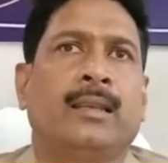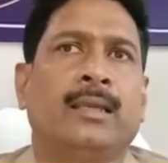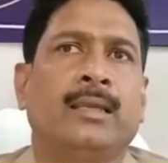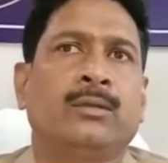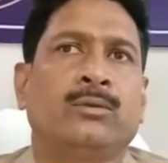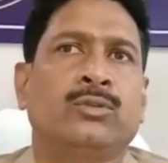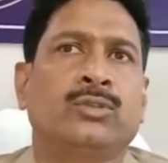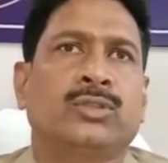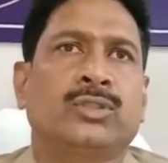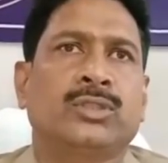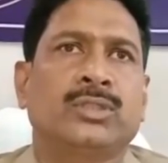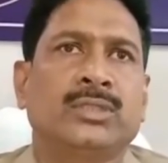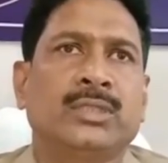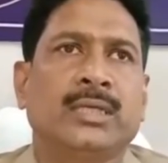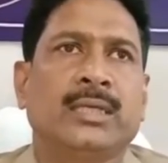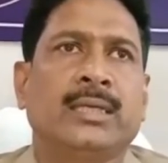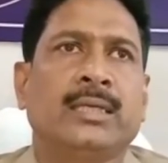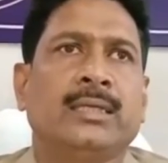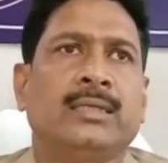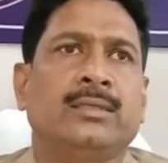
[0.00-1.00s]
लेकिन कुछ
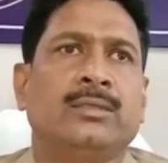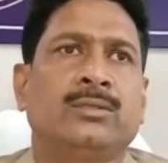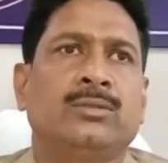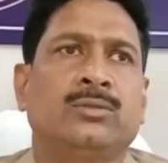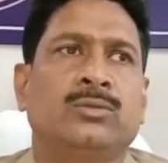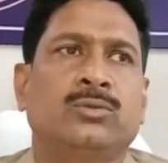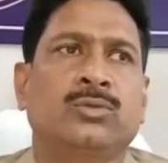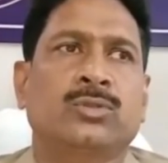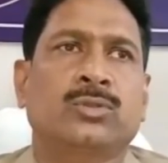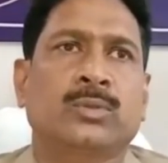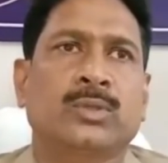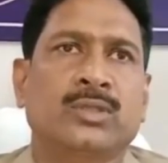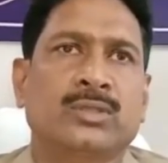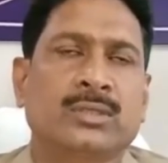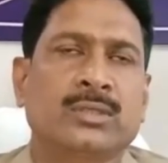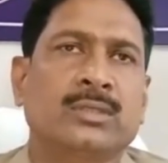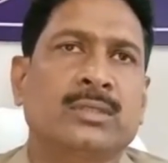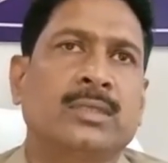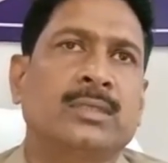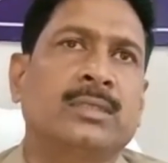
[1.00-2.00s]
चीज़ें हैं जो कुछ
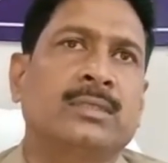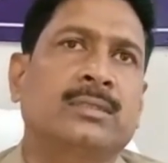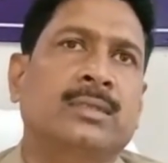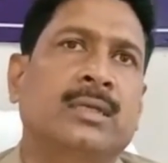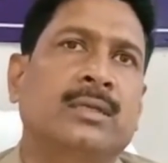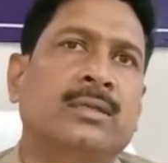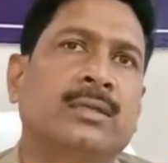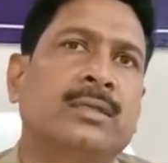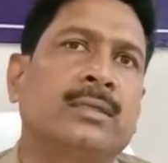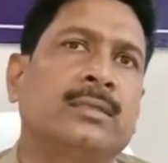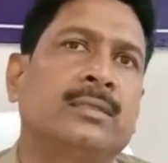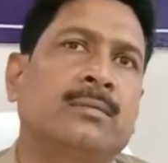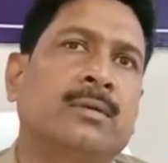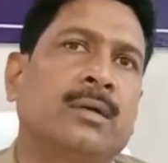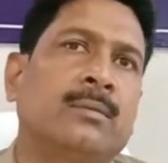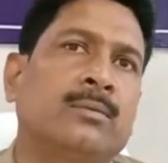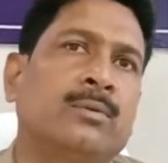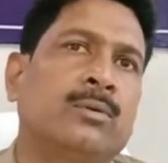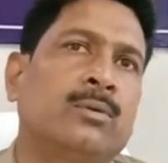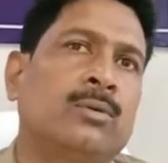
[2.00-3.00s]
क्वेश्चन हैं जिसका कि
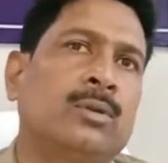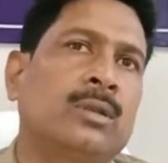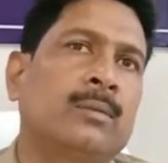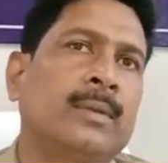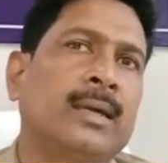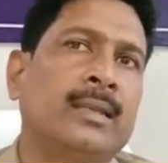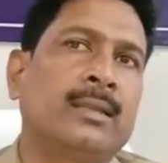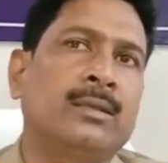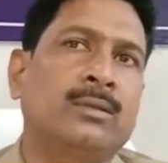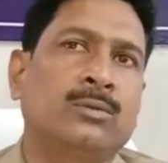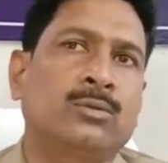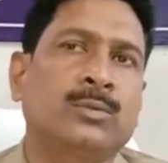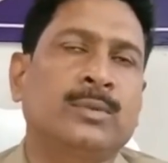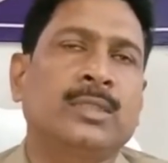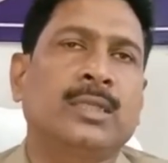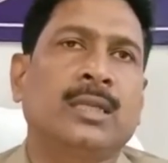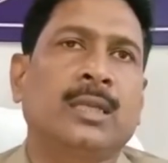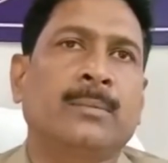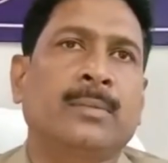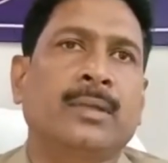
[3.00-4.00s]
जवाब होटल मालिक को
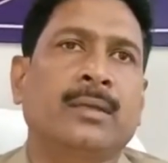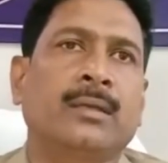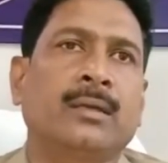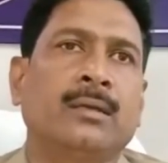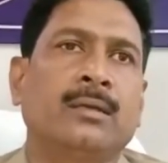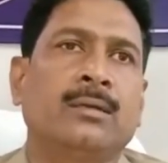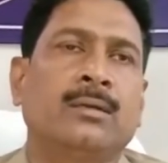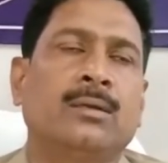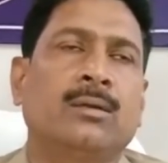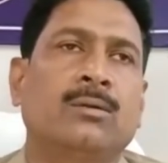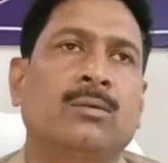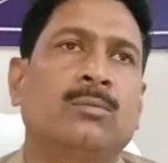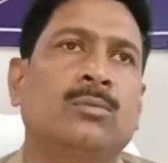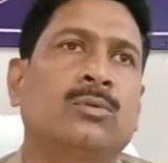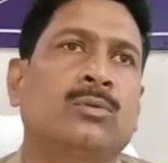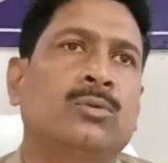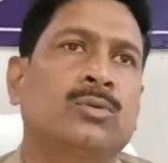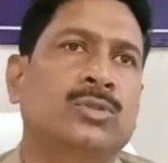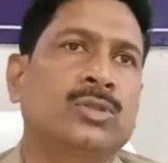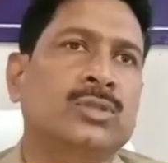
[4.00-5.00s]
भी देना पड़ेगा और हम
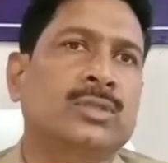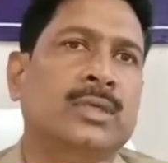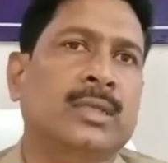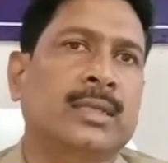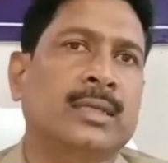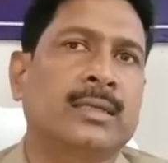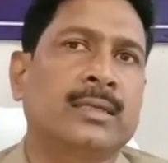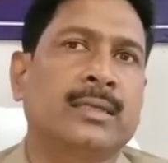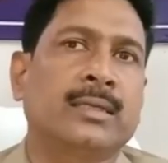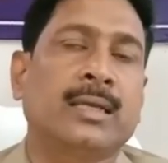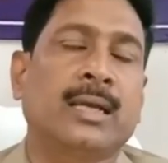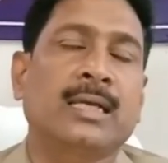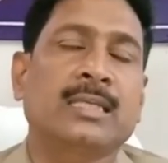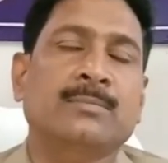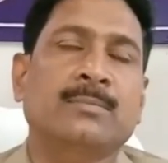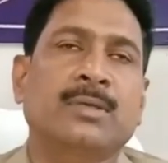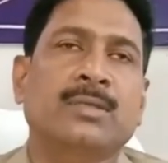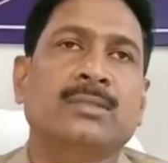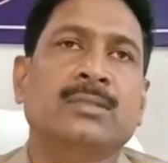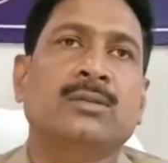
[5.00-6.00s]
लोग कोशिश करेंगे कि
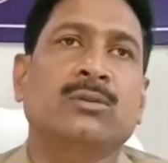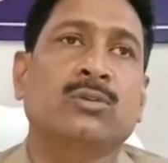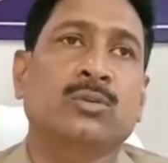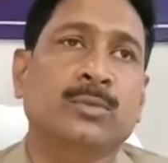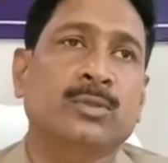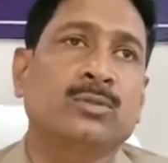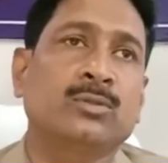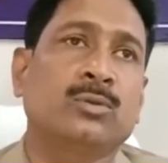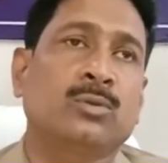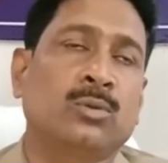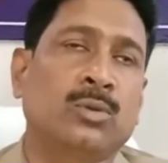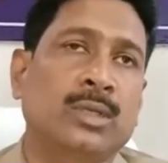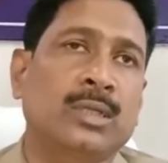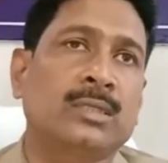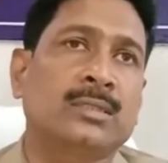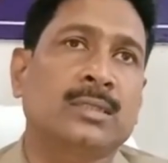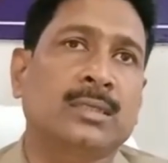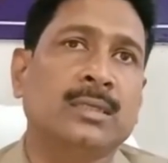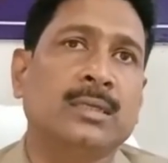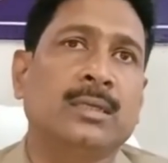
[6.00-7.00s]
आसपास के और भी जो
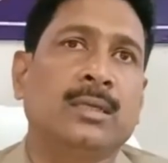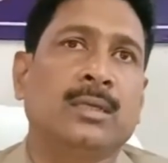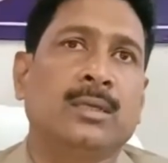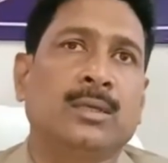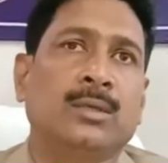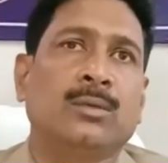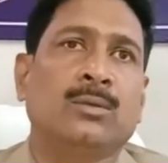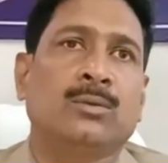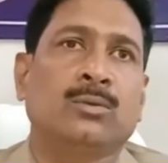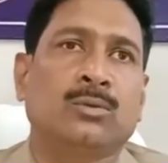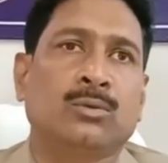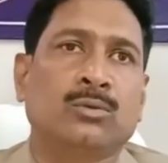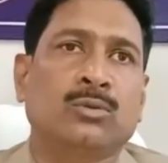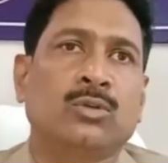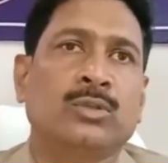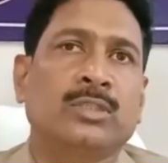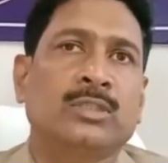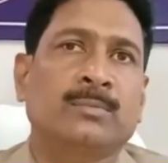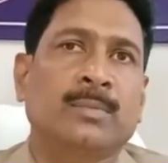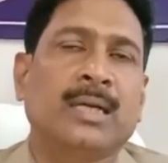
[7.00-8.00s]
होटल्स हैं
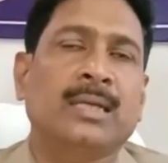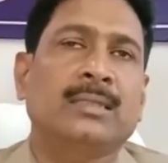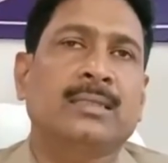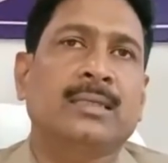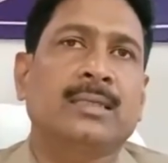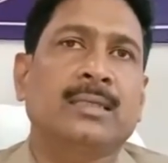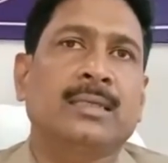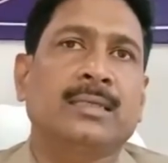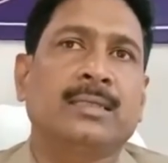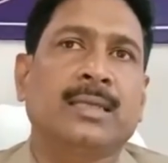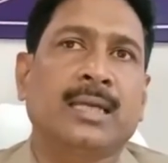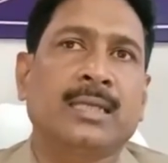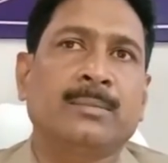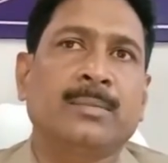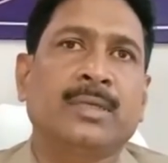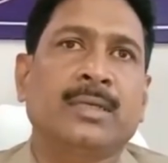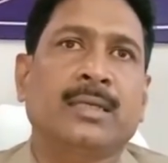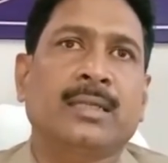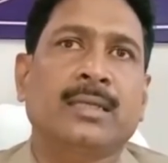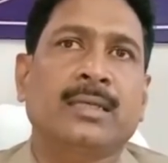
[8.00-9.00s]
उनको इस बात के लिए हिदायत
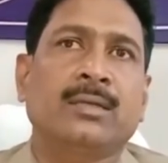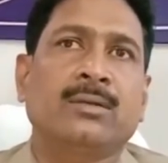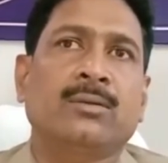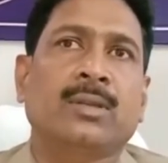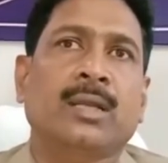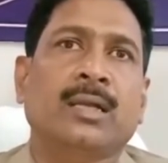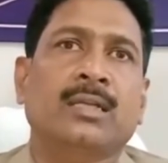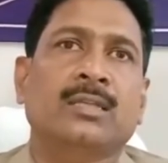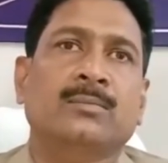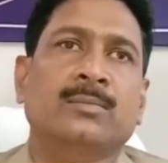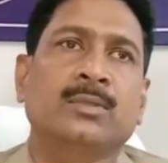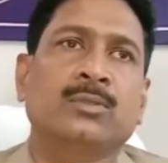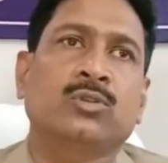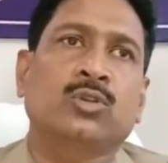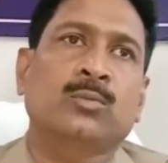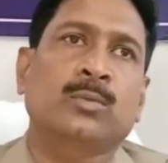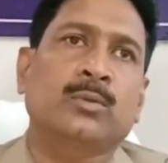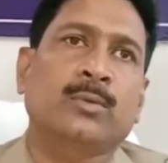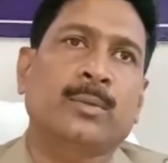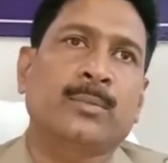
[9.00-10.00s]
भी करेंगे और आकस्मिक
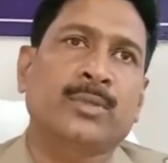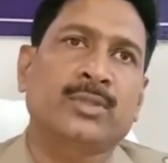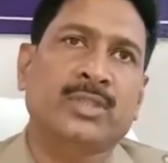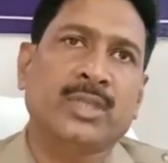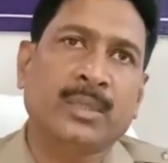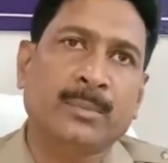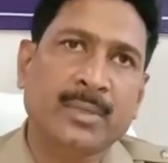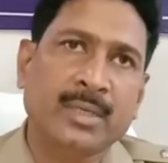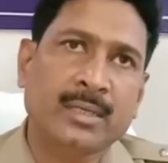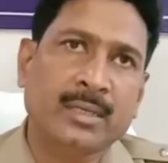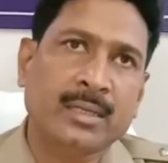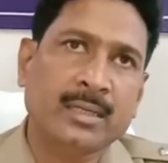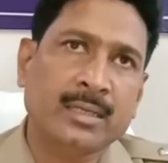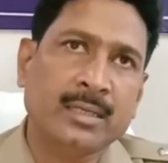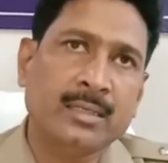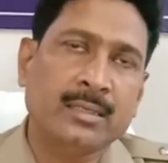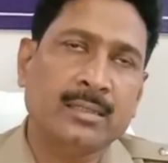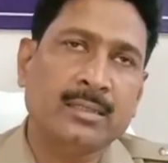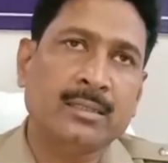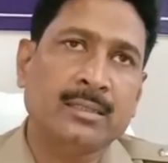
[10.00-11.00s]
तौर पे वहाँ पे चेक भी
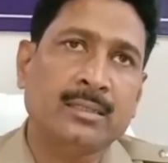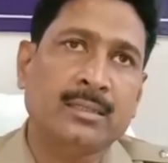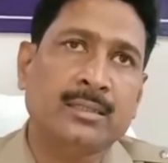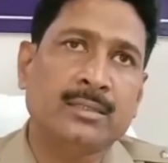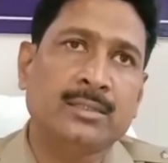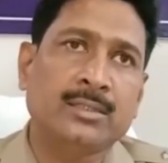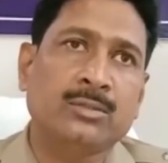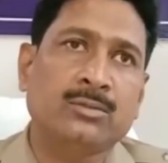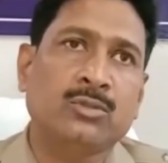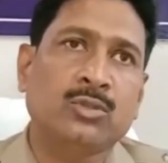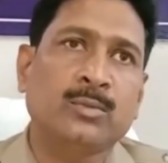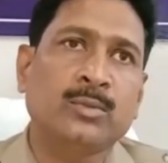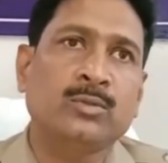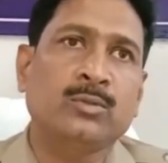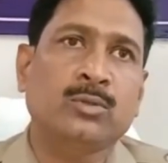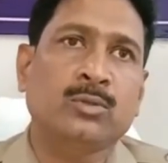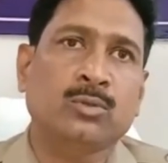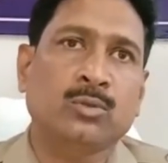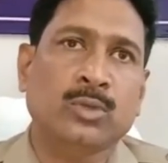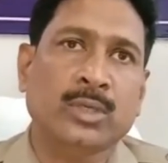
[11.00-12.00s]
करेंगे कि जिनको भी
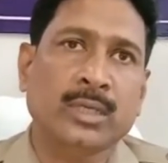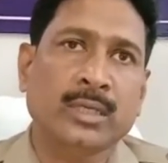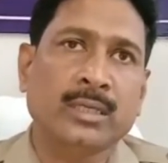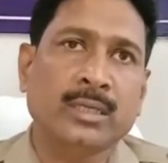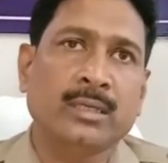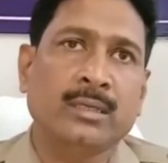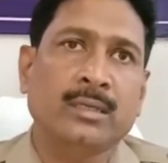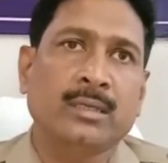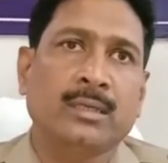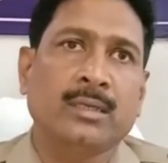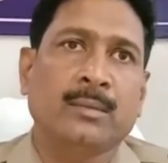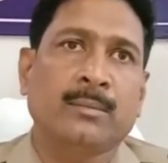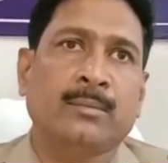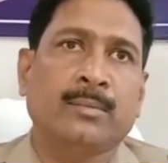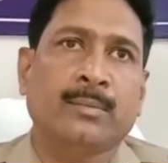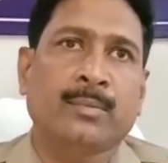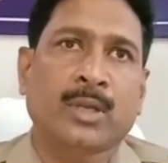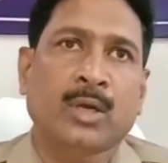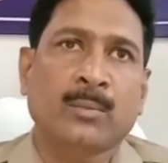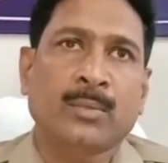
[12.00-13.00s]
वो रोकें
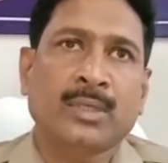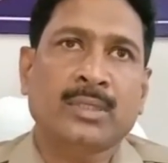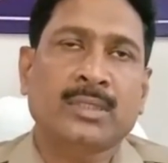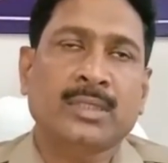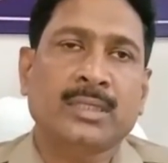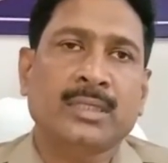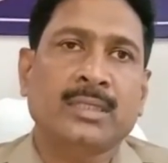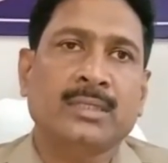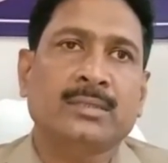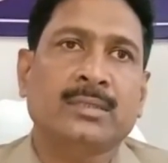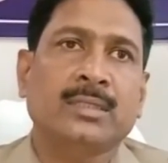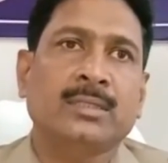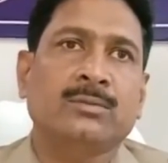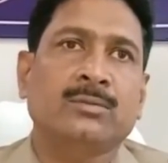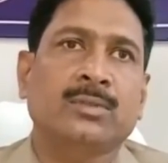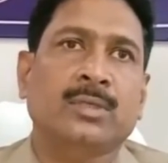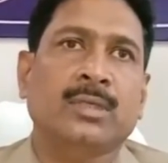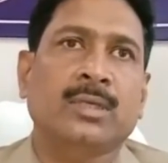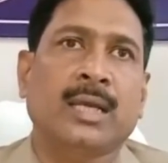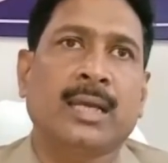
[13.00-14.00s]
प्रॉपर तरीके से
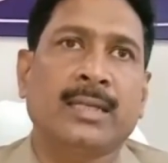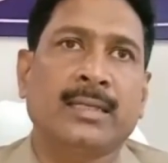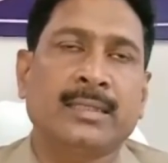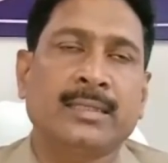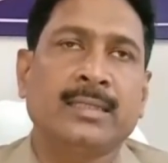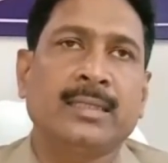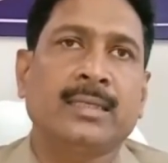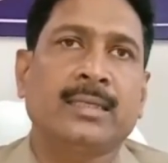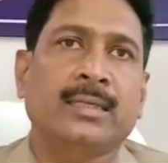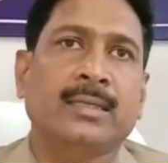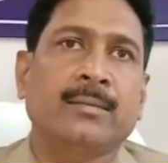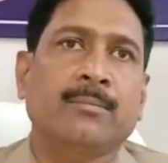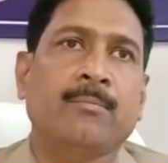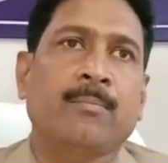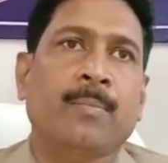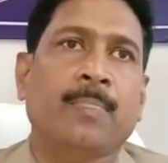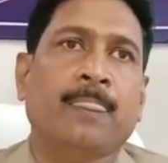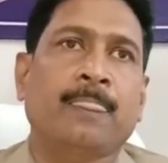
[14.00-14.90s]
उनकी आईडी देखें